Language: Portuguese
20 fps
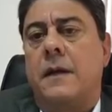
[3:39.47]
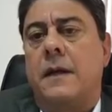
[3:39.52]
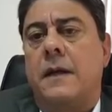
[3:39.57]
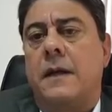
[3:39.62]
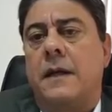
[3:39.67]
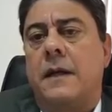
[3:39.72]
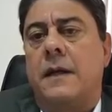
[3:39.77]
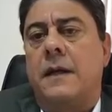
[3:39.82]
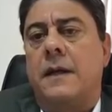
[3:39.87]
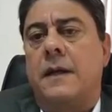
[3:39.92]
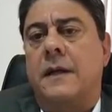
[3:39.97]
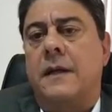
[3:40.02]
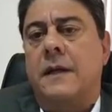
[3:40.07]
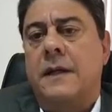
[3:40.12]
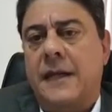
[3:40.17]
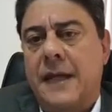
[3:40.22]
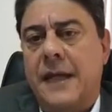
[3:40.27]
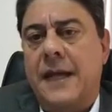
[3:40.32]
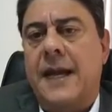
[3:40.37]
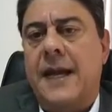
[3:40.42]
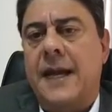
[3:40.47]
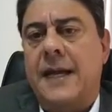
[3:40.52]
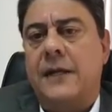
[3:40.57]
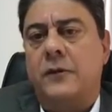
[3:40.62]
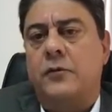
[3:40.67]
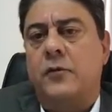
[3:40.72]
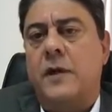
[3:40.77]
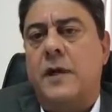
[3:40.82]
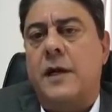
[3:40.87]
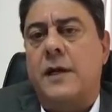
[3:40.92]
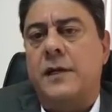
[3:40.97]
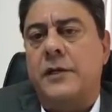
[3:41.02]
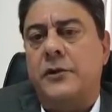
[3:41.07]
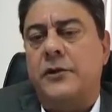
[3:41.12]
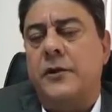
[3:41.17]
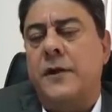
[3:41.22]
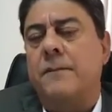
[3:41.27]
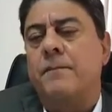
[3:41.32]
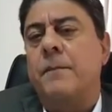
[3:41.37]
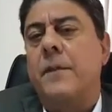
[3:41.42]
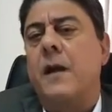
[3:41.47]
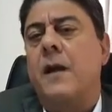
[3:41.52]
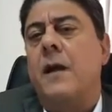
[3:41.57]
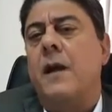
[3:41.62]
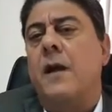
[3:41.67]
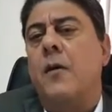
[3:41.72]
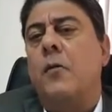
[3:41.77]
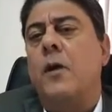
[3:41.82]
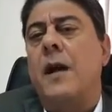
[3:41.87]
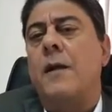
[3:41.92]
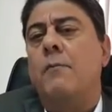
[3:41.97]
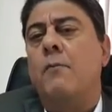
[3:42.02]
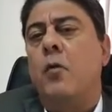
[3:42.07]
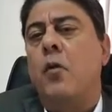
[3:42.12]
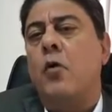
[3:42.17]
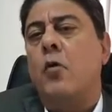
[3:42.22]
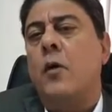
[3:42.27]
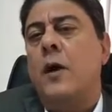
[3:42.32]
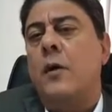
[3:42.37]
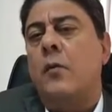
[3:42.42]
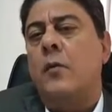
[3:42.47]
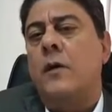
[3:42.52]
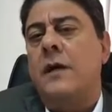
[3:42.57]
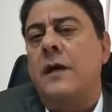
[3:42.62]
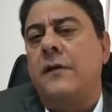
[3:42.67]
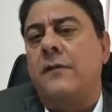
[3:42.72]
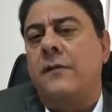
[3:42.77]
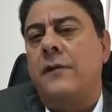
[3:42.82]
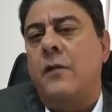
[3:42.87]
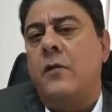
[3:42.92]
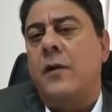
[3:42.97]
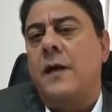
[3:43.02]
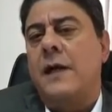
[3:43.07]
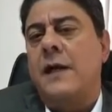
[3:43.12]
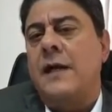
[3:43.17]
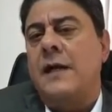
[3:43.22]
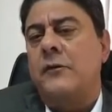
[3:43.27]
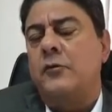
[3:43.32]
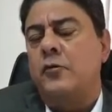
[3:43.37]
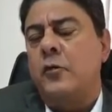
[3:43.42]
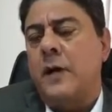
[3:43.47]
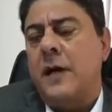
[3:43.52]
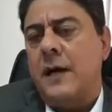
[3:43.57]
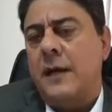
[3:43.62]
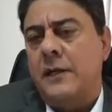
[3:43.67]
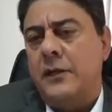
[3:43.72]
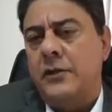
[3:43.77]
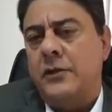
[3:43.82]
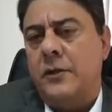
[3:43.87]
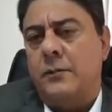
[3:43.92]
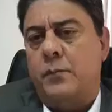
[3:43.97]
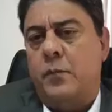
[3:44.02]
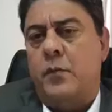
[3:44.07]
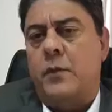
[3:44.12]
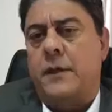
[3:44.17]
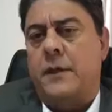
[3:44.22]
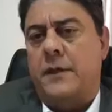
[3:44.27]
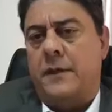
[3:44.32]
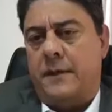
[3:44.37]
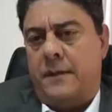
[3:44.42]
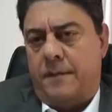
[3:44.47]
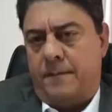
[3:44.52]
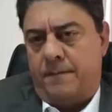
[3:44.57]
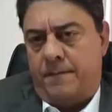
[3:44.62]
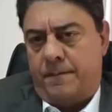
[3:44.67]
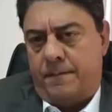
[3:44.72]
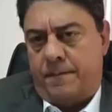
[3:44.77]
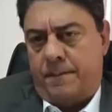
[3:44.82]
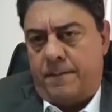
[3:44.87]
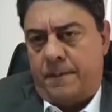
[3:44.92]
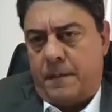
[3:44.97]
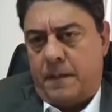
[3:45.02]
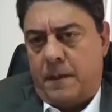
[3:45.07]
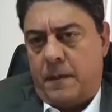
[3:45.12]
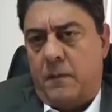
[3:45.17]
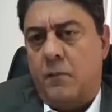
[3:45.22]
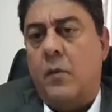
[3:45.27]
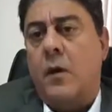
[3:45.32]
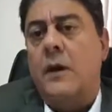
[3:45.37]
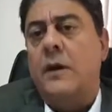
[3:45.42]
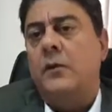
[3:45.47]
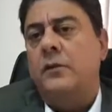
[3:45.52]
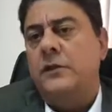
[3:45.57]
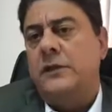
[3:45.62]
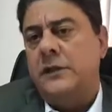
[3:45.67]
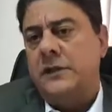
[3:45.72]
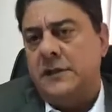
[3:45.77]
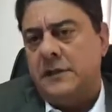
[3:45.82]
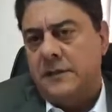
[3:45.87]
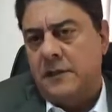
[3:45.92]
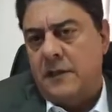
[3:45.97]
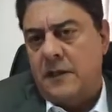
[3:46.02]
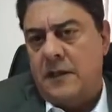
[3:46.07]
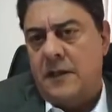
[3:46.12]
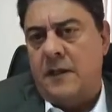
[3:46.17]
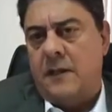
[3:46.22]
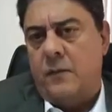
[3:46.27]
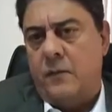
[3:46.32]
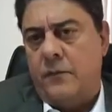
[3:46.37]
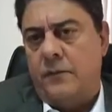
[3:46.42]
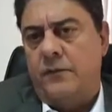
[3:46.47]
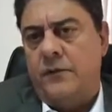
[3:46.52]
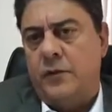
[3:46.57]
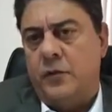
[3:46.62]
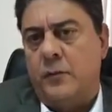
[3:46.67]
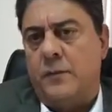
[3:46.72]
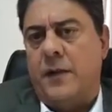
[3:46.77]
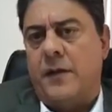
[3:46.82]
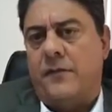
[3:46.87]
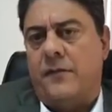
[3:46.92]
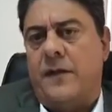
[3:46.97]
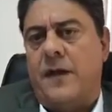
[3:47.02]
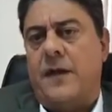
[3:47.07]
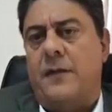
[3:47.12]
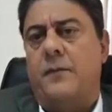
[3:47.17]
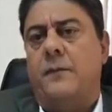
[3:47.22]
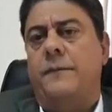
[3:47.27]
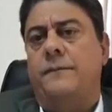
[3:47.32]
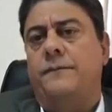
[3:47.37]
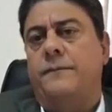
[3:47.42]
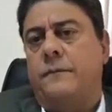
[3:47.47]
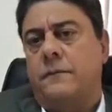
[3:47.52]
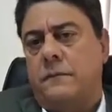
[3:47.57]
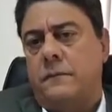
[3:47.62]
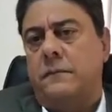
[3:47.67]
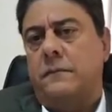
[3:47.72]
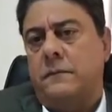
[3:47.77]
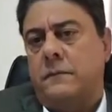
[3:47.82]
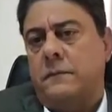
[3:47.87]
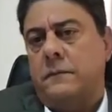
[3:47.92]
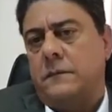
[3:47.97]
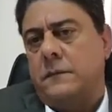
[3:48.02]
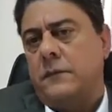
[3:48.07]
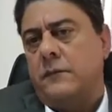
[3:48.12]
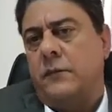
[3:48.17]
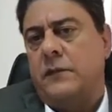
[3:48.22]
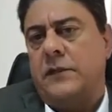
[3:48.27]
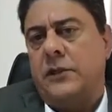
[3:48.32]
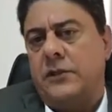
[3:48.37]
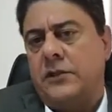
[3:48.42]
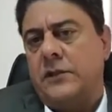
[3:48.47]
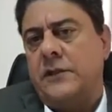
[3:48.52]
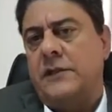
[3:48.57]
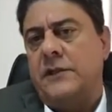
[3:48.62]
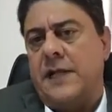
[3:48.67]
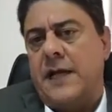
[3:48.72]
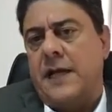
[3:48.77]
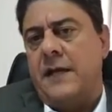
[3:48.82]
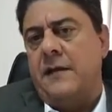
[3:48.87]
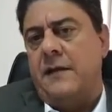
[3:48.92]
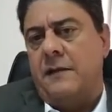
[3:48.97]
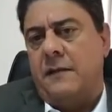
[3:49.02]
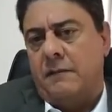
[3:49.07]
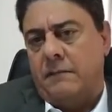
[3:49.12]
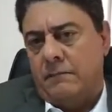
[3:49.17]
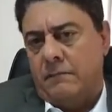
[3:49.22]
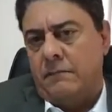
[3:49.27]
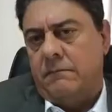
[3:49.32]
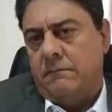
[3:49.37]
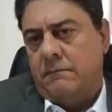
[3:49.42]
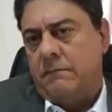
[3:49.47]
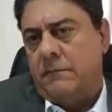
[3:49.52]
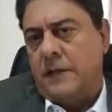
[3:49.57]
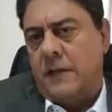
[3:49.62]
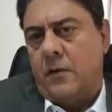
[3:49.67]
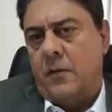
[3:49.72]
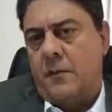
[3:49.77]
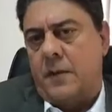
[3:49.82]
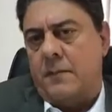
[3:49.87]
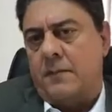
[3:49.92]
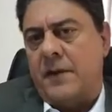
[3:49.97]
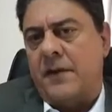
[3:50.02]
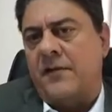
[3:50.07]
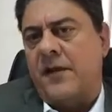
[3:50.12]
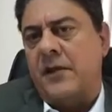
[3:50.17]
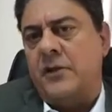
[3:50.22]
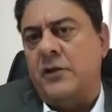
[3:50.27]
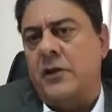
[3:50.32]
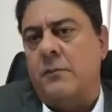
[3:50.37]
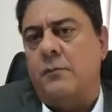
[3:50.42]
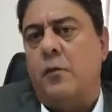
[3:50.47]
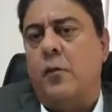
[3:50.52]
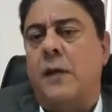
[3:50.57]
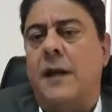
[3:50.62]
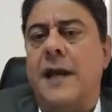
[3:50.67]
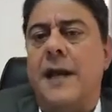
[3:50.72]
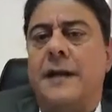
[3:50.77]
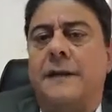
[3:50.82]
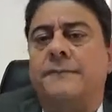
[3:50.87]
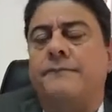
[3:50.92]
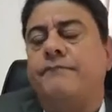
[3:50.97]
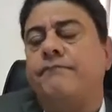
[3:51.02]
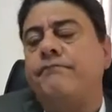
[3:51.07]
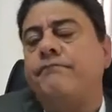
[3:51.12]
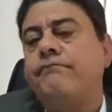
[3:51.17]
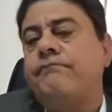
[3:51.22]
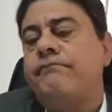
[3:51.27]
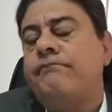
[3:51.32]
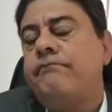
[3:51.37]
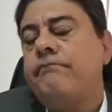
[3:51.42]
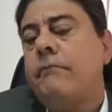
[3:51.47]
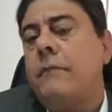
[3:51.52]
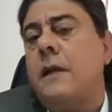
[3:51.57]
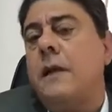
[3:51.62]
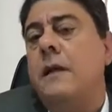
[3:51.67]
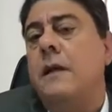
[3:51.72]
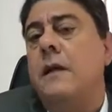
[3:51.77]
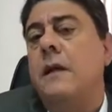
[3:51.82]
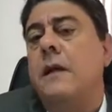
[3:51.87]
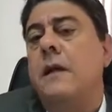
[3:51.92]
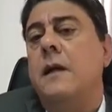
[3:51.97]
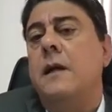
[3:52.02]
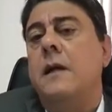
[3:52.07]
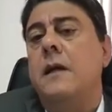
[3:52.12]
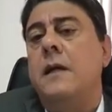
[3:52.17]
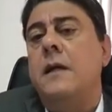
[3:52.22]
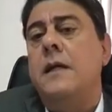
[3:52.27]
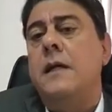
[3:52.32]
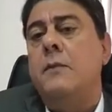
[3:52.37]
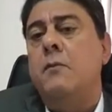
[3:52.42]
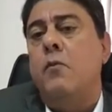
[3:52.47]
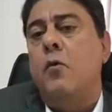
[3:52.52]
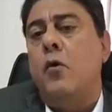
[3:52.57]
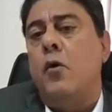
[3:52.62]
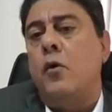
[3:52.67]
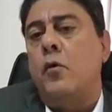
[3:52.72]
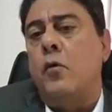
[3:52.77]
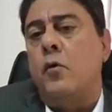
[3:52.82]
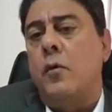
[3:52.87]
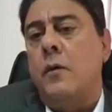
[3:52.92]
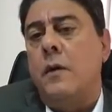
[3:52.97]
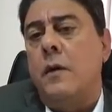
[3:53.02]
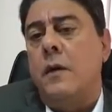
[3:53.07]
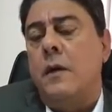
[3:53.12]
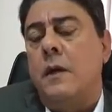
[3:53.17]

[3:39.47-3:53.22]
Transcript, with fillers: é, que ele era jornalista. Agora, Moro reconheceu que ele era jornalista por quê? Bom, eu disse no, no vídeo passado, se vocês quiserem dar uma passadinha por lá, que Moro